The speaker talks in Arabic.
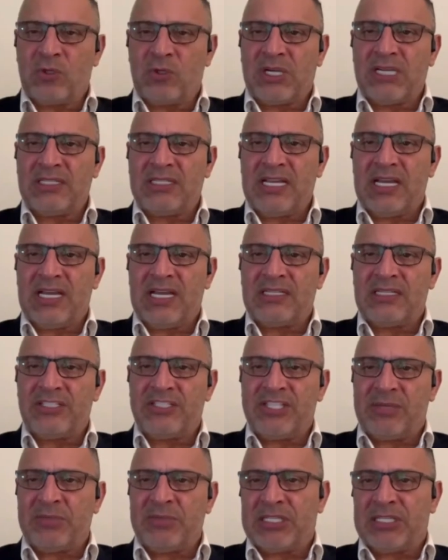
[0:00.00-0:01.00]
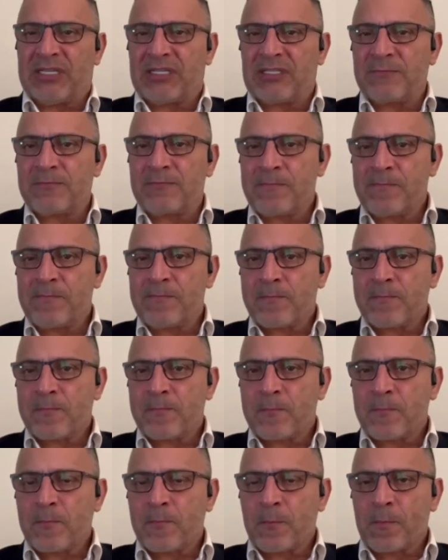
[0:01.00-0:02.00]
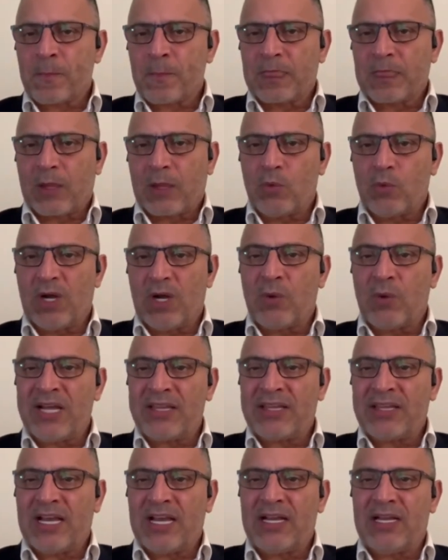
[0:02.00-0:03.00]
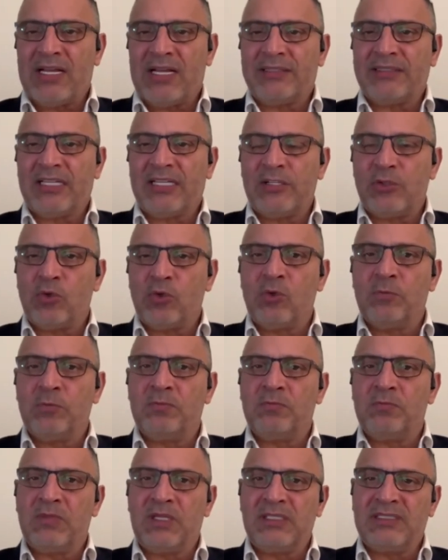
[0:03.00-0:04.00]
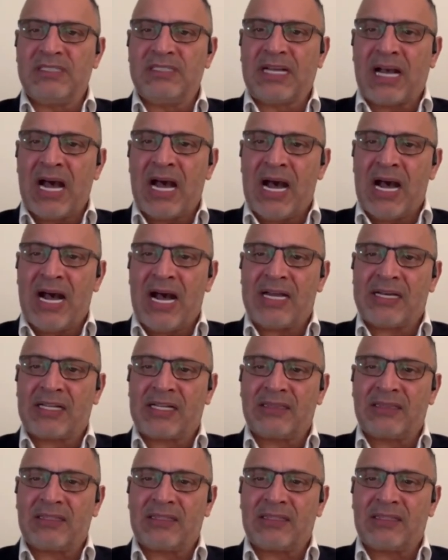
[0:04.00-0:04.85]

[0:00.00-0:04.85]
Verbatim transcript: ايديها للجميع وواضح ان اليوم التقاء حركه